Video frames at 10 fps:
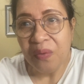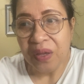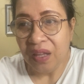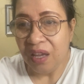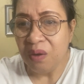
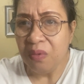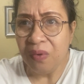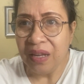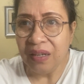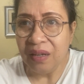gawin ay
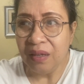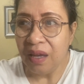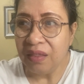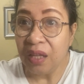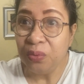gumawa
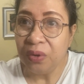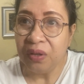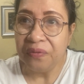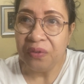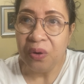ng network
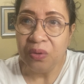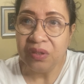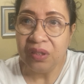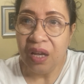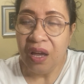of
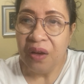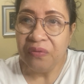roads